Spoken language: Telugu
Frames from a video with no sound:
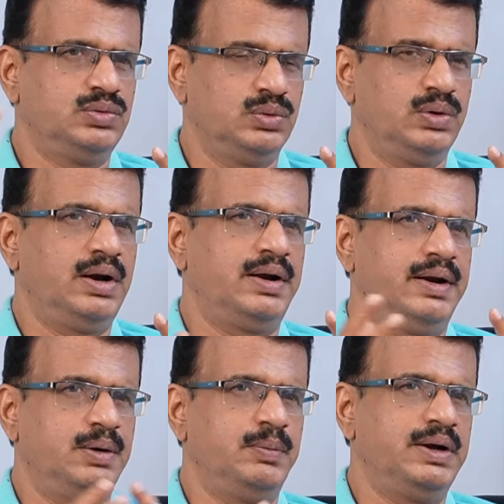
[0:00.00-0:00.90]
జూన్ డెడ్
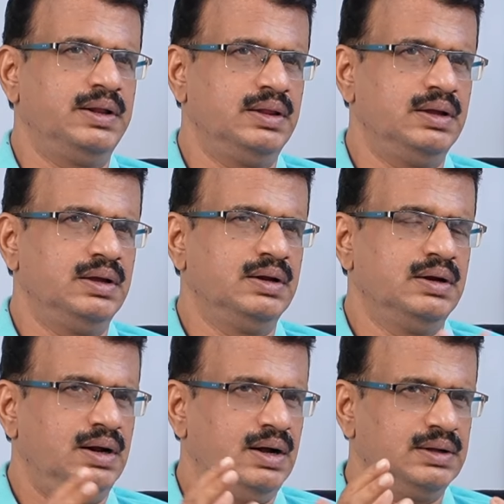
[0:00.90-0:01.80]
ఎండ్ పెట్టింది
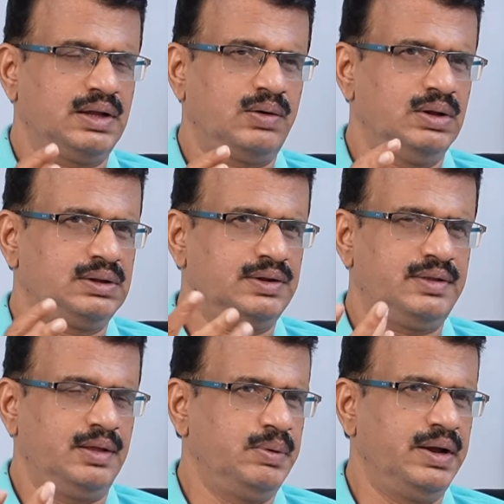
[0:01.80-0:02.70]
ఆ తర్వాత
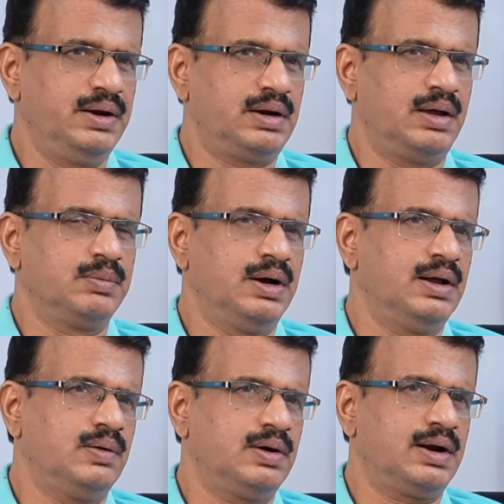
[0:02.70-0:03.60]
సిబిఐ టైం
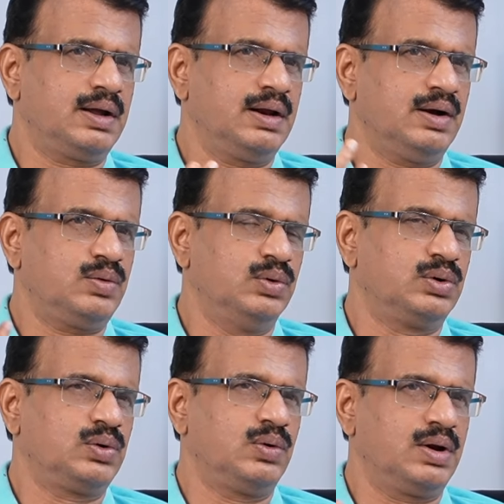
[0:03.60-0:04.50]
కావాలని అడగలే
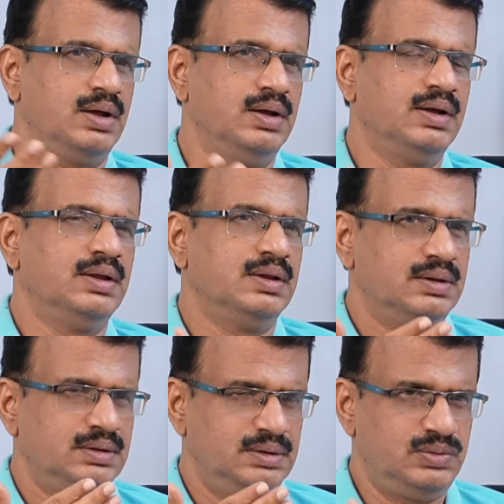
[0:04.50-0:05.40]
కోర్టు కూడా
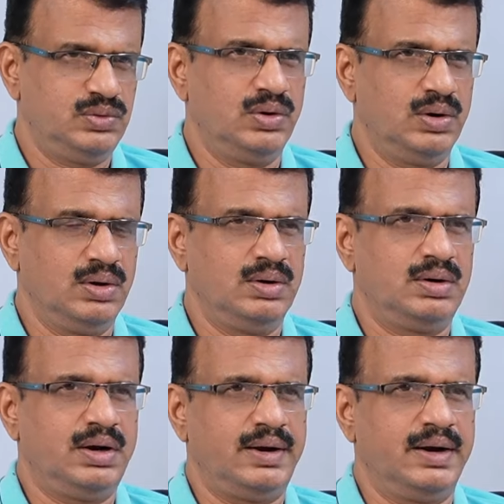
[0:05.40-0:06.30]
జూన్లో
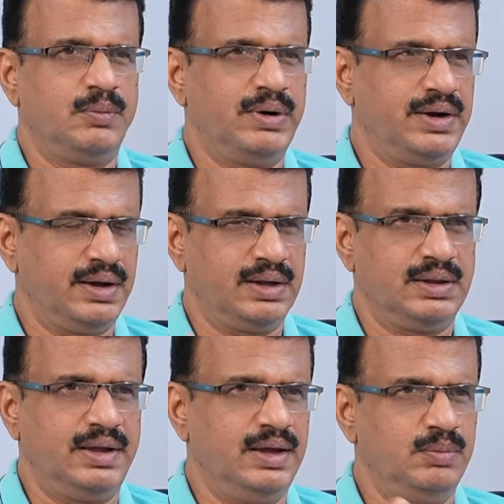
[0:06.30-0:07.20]
డెడ్ ఎండ్ పెట్టాం
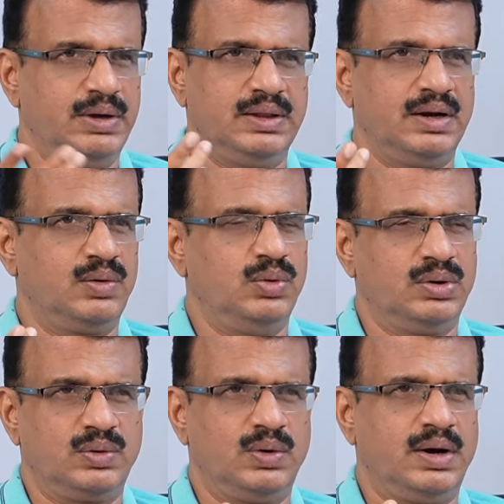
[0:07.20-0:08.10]
కదా ఏమైందని
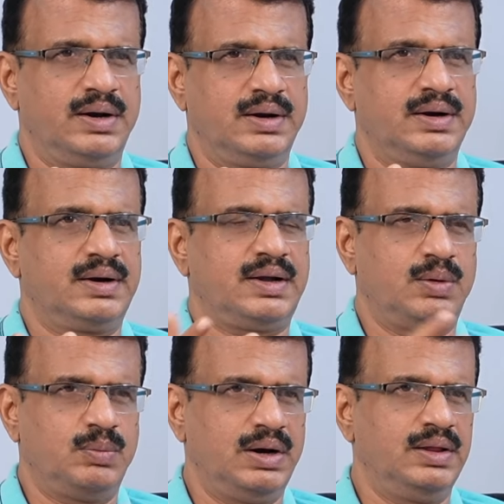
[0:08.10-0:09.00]
కోర్టు కూడా అడిగినట్టు
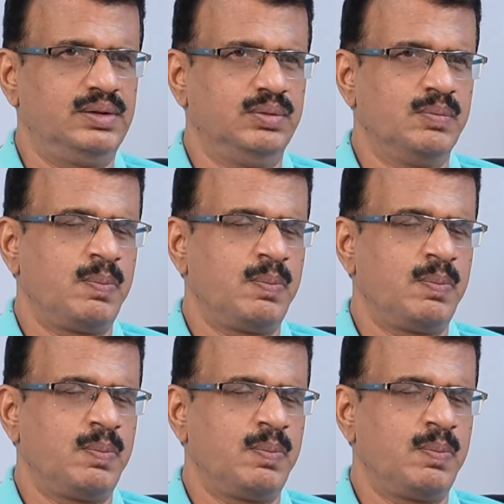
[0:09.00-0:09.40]
కనబడలేదు